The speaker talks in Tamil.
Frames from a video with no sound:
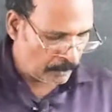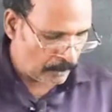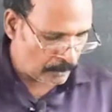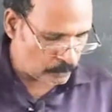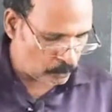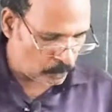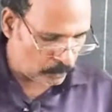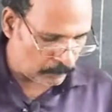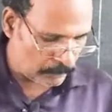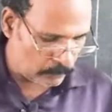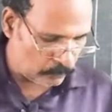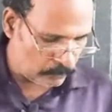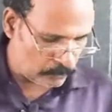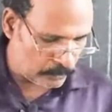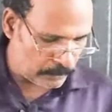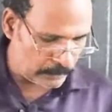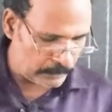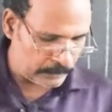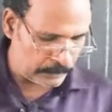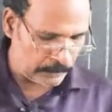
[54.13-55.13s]
அக்டோபர்
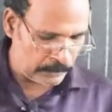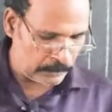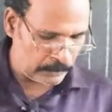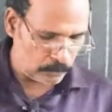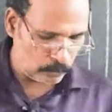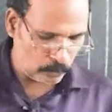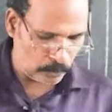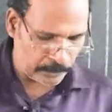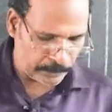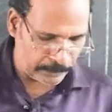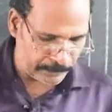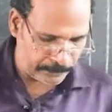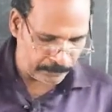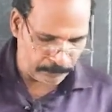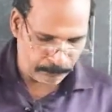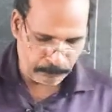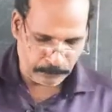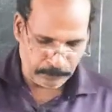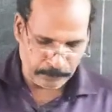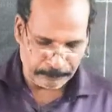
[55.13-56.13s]
ஒன்று அன்று ரொக்க
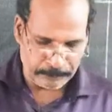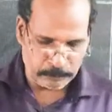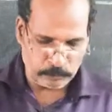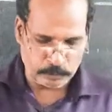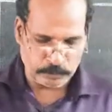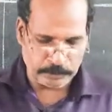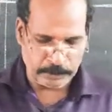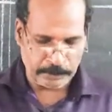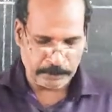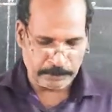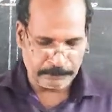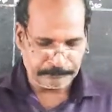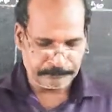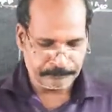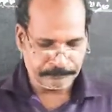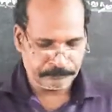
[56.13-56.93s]
இருப்பு அப்படின்னு கொடுத்துட்டாங்க